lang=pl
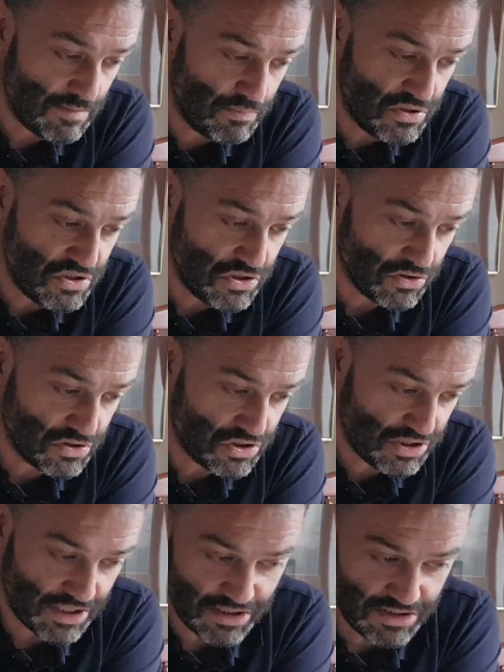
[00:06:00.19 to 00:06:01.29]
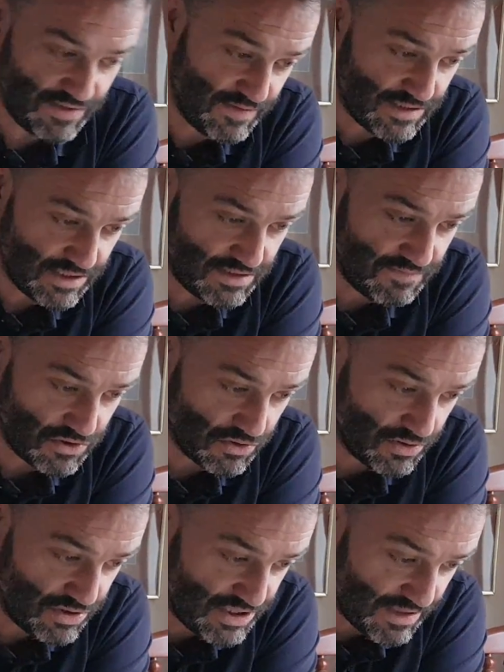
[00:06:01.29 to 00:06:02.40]
54
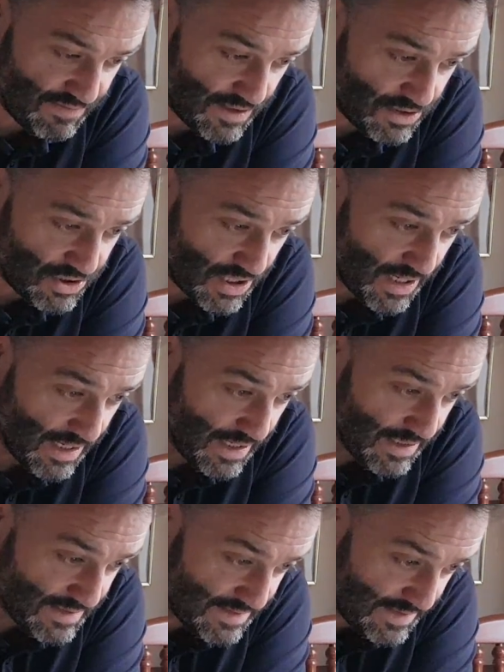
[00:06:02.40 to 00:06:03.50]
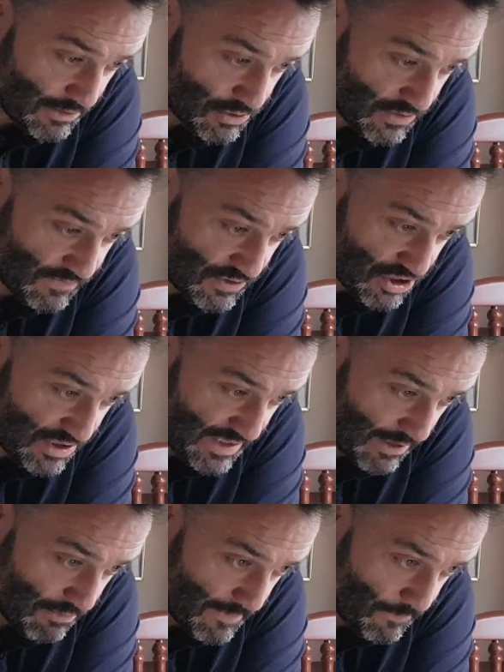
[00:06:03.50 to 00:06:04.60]
999 z tego co
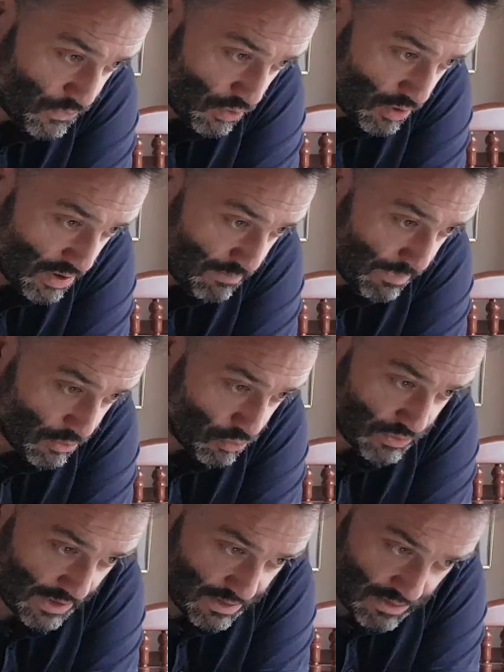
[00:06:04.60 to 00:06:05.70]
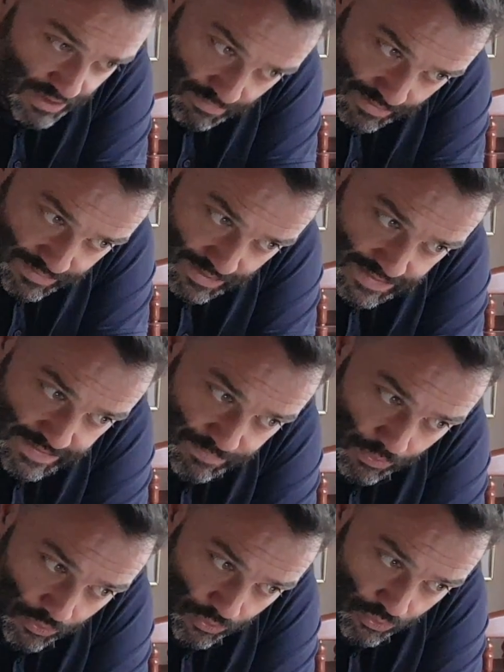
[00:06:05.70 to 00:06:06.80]
wyczytałem, to chyba tutaj nie ma
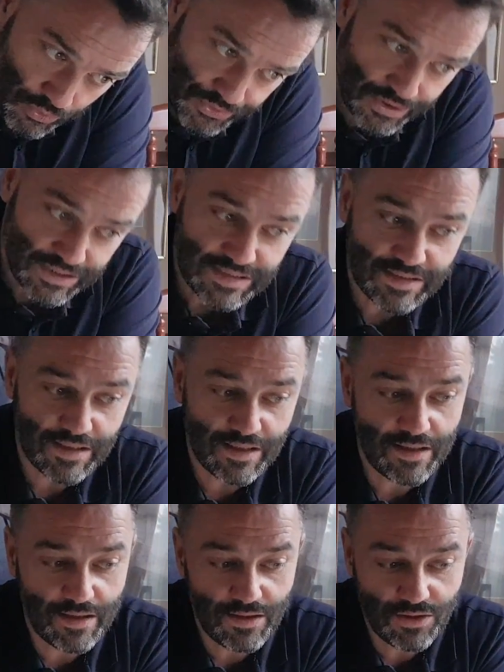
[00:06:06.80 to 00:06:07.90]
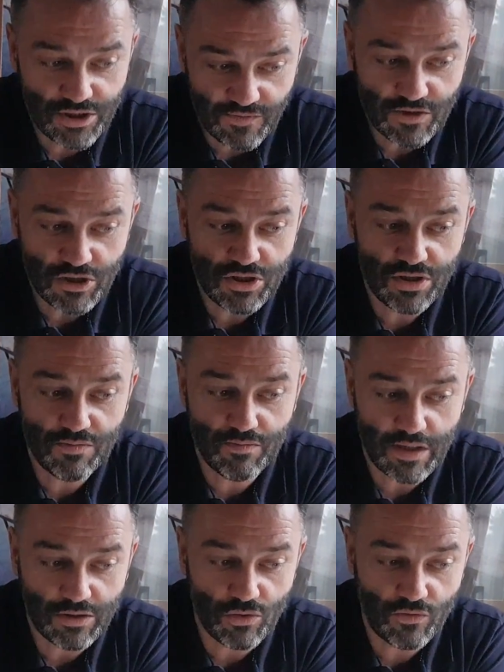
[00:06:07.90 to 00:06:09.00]
transportu. To jest 9 e,
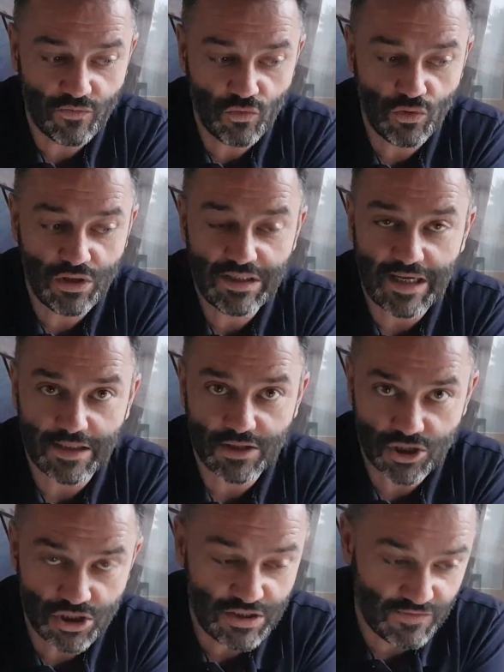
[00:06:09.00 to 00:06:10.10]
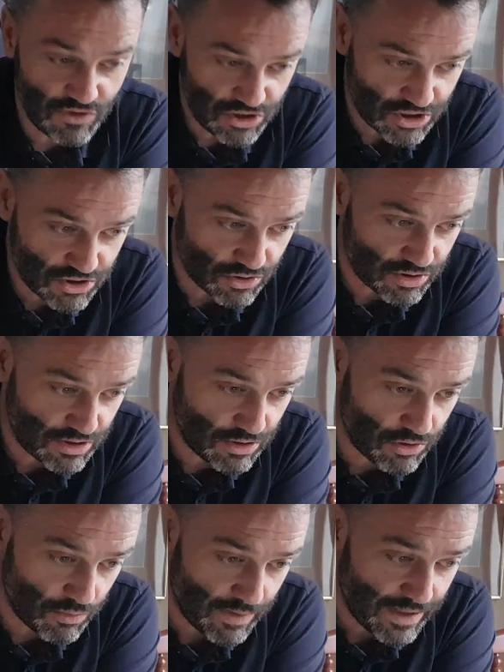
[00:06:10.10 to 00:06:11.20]
metrów długi na 3,90 ten
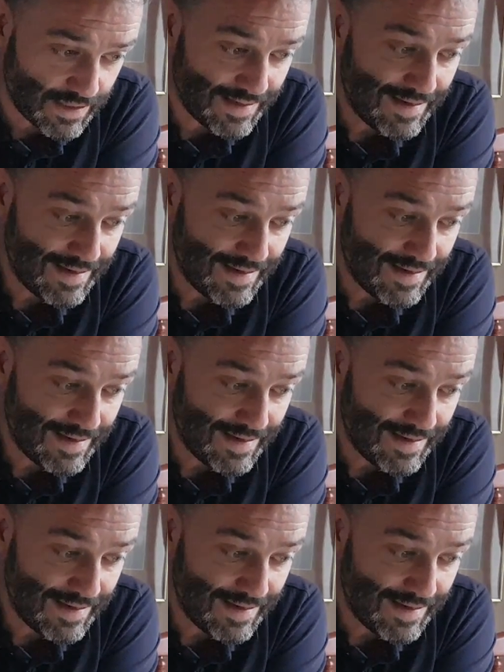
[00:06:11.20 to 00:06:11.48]
domek.